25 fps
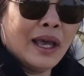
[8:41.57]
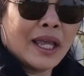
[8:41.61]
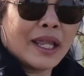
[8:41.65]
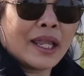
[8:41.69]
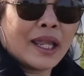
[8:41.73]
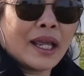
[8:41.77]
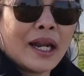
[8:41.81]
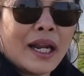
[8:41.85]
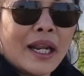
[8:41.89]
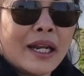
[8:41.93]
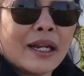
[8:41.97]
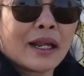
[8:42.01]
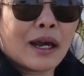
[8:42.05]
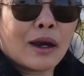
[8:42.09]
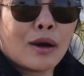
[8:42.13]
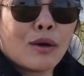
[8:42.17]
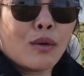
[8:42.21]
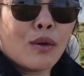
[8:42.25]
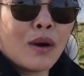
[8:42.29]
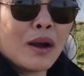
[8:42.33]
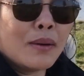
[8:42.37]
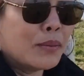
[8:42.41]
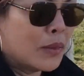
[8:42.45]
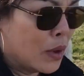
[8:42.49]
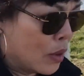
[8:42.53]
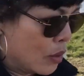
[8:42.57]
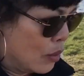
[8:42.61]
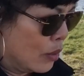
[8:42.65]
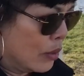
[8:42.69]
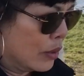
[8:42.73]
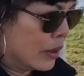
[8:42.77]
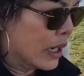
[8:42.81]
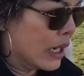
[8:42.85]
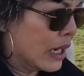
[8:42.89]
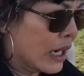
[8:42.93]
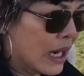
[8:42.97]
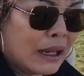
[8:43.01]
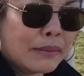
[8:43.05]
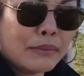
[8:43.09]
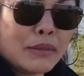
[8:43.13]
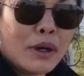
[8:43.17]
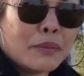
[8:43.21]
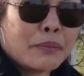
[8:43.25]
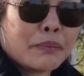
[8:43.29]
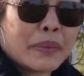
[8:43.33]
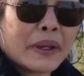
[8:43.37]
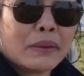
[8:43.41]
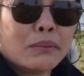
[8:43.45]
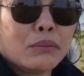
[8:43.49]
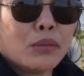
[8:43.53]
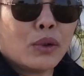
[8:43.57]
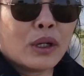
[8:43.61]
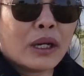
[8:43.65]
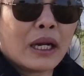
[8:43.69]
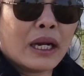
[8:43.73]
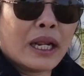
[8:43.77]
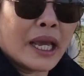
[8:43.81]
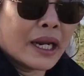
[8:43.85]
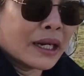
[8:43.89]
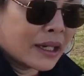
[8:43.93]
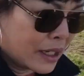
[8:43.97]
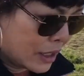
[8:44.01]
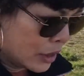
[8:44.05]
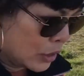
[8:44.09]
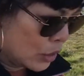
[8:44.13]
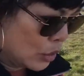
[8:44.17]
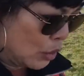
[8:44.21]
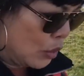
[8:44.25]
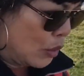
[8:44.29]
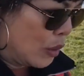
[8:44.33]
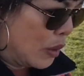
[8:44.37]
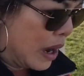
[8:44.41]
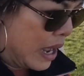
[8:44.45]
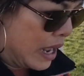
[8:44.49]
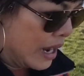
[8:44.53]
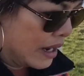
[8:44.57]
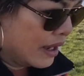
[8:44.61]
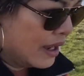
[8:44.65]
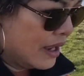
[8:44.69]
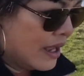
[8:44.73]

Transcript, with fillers: ยายลินเอาความโง่นั่นแหละมาเป็นบทเรียนให้เจ้าของ